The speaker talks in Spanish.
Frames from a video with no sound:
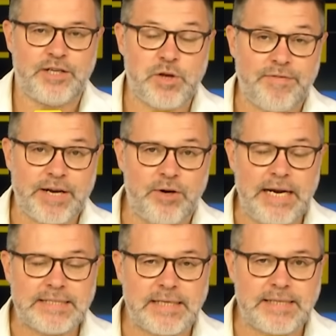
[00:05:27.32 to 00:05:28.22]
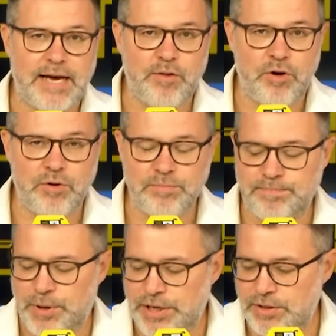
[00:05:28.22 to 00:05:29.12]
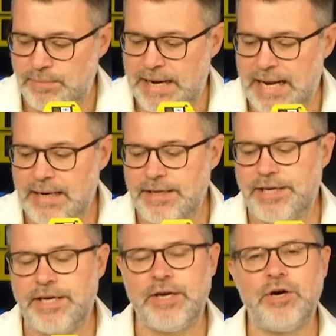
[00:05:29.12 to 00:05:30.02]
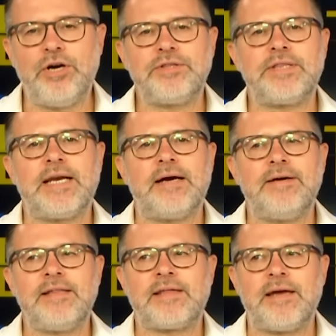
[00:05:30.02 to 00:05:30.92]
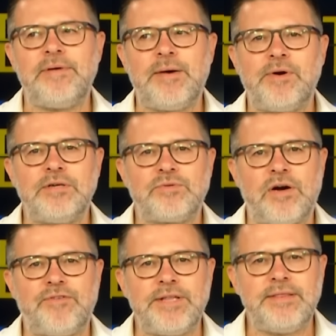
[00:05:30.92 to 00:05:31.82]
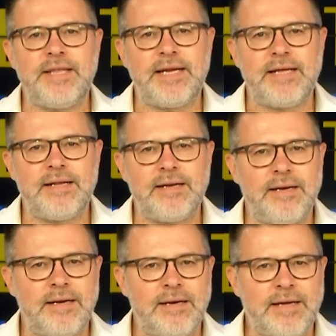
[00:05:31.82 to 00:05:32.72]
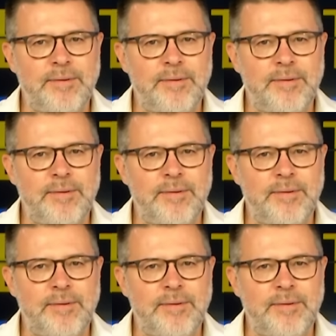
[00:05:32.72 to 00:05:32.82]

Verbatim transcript: Esto a Feijó le ha sentado un poquito mal y otra vez que me ha vuelto a ofender el